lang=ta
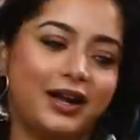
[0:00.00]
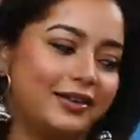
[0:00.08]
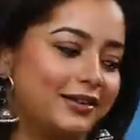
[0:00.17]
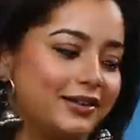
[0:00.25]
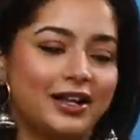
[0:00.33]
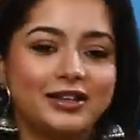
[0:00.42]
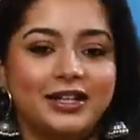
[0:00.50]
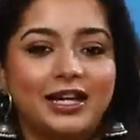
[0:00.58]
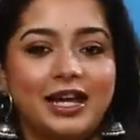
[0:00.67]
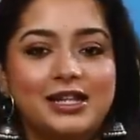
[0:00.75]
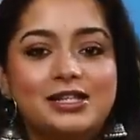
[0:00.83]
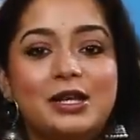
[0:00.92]
அண்ட்
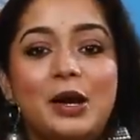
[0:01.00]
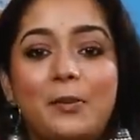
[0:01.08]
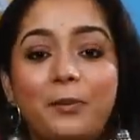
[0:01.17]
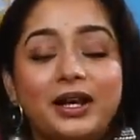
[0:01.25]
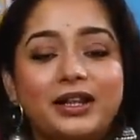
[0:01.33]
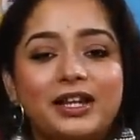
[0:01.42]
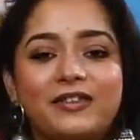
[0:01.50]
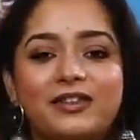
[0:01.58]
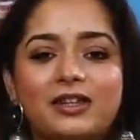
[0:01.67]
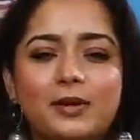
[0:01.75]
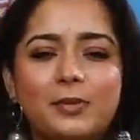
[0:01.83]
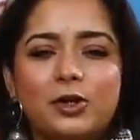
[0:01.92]
நத்திங் எல்ஸ் பட் இதில்
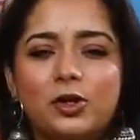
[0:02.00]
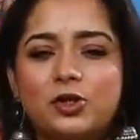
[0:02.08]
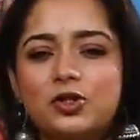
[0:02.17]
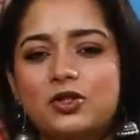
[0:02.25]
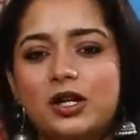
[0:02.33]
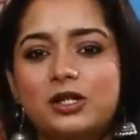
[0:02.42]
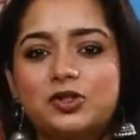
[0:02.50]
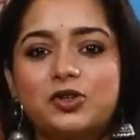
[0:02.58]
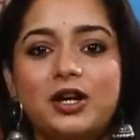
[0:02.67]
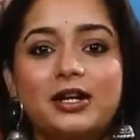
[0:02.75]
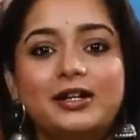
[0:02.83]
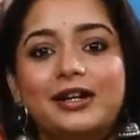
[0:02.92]
வந்து நம்ம கொஞ்சம்
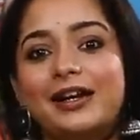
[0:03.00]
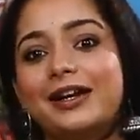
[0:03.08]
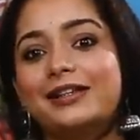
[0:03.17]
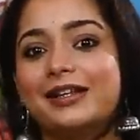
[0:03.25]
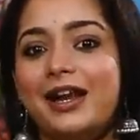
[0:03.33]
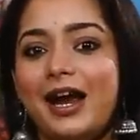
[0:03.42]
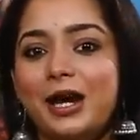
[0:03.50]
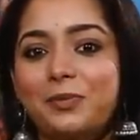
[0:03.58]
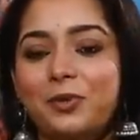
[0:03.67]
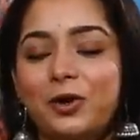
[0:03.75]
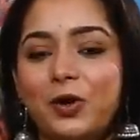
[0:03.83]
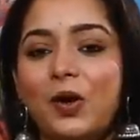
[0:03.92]
எக்ஸ்ட்ரா இன்க்ரீடியன்ஸ் எல்லாம்
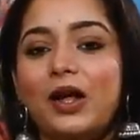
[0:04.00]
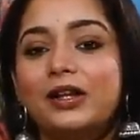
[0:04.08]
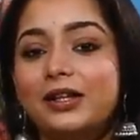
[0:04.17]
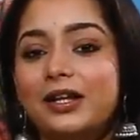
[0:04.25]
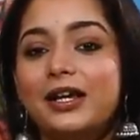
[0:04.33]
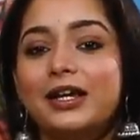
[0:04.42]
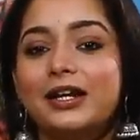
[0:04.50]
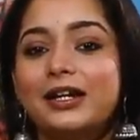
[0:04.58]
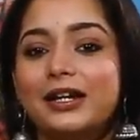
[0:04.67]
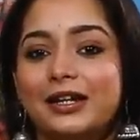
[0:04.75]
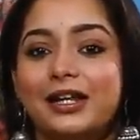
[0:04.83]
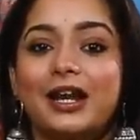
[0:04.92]
ஆட் பண்ணுறோம் அதில் தான்
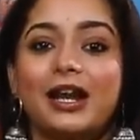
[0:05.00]
இருக்கிறது